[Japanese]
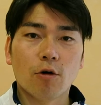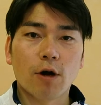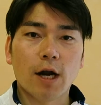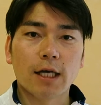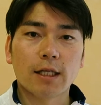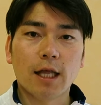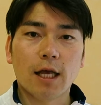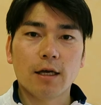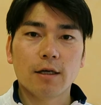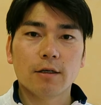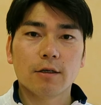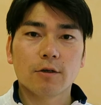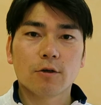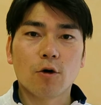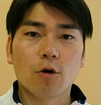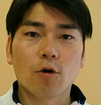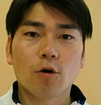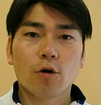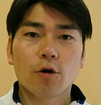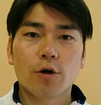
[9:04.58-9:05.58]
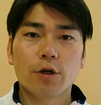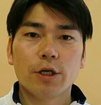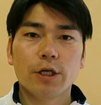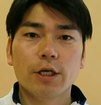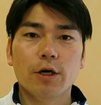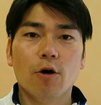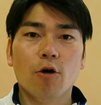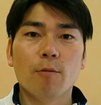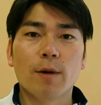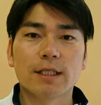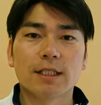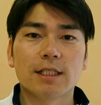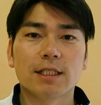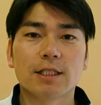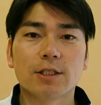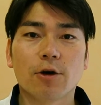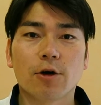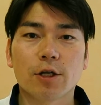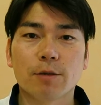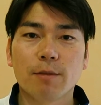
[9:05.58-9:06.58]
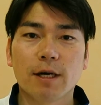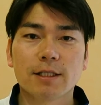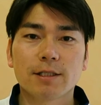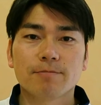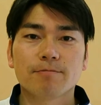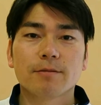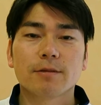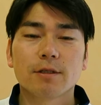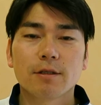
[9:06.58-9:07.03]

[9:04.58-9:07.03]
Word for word: ご来店心よりお待ちしております